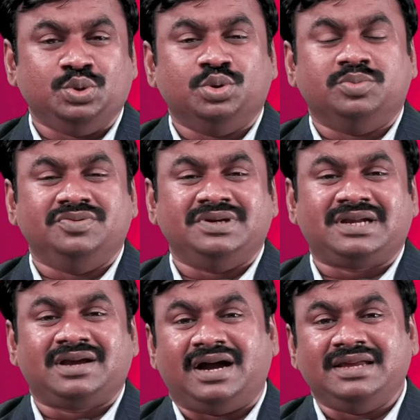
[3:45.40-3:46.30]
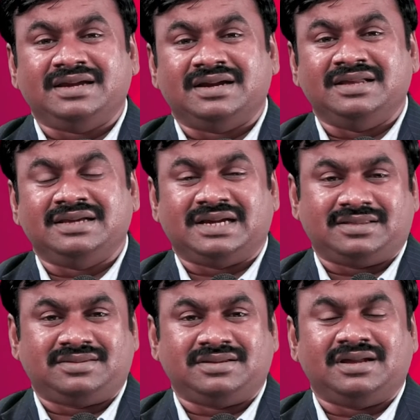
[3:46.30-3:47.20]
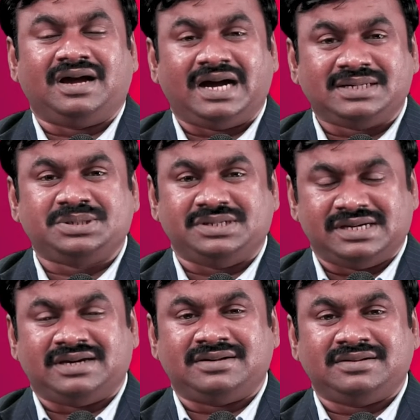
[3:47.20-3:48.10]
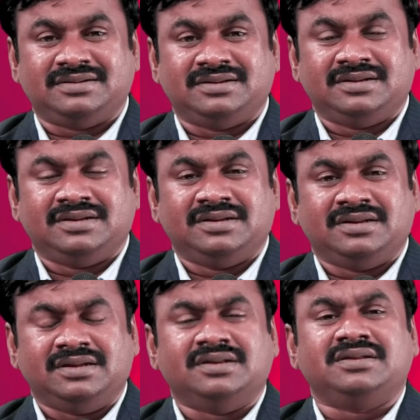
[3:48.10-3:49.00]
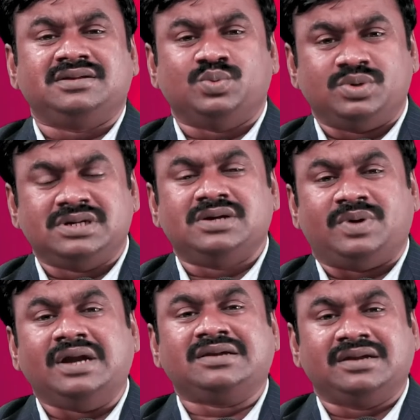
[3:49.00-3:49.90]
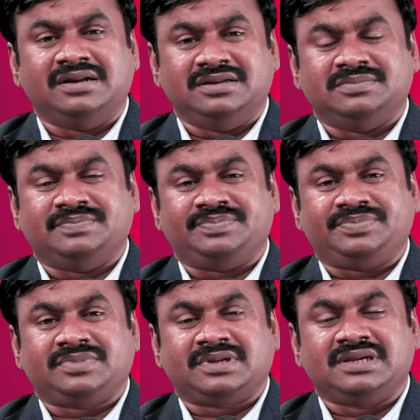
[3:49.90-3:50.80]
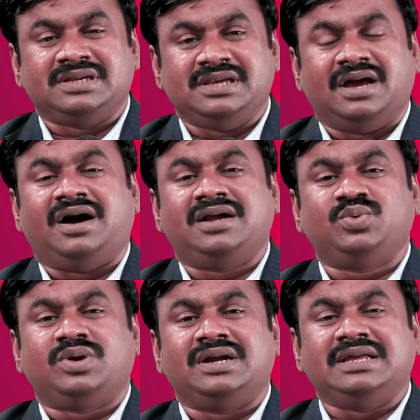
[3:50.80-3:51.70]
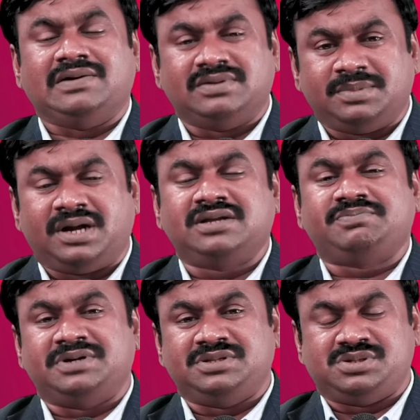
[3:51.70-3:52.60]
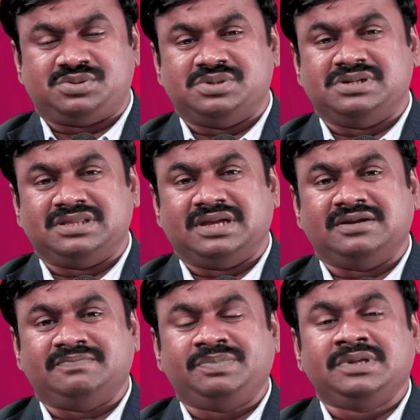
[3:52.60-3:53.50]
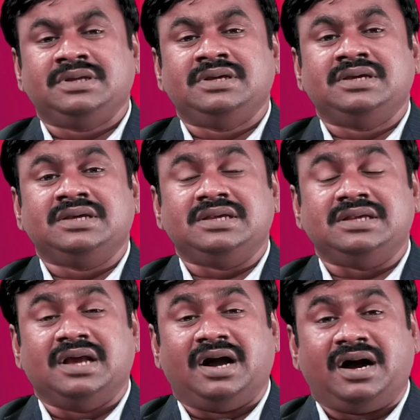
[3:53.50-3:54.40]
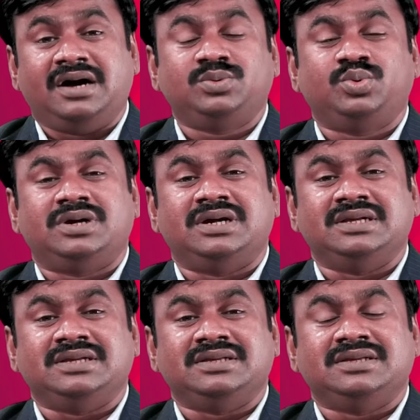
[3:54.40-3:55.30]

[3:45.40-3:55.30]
யோபுவின் காயங்களை கத்தர் ஆற்றினார் இன்றைக்கு உங்கள் வாழ்க்கையிலையும் யார் உங்களை அவமானப்படுத்தி கொண்டிருந்தாலும் யார் உங்களை